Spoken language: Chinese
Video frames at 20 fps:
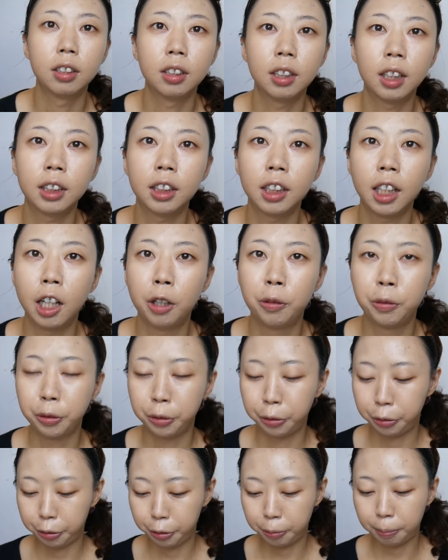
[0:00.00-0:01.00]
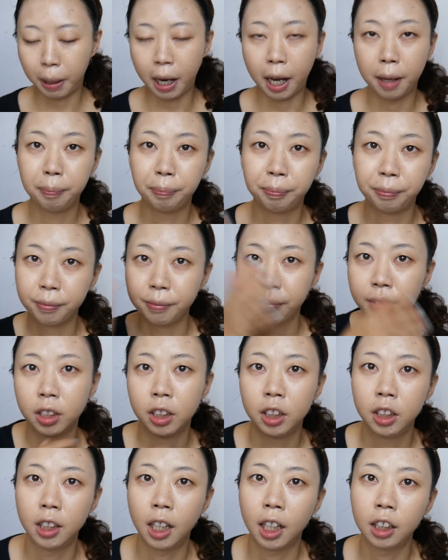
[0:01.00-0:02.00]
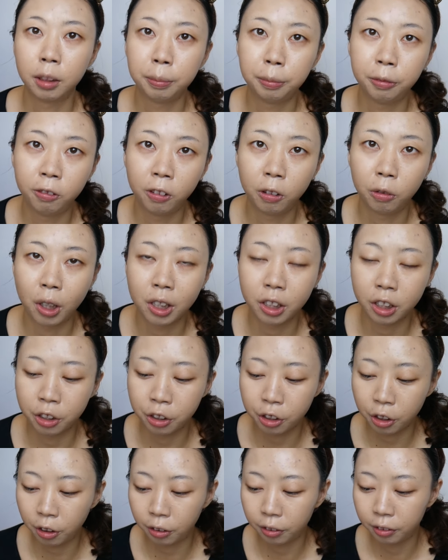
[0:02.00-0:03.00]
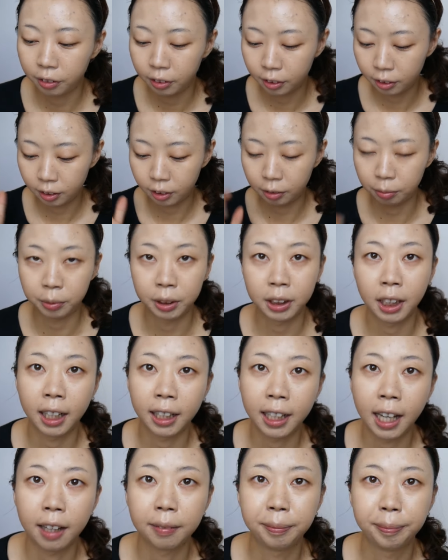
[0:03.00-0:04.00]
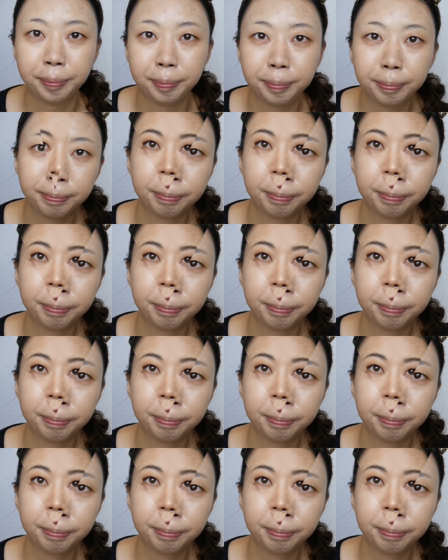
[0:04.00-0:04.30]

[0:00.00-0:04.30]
那接下来我就去把其他的部分完成之后，我们再来看。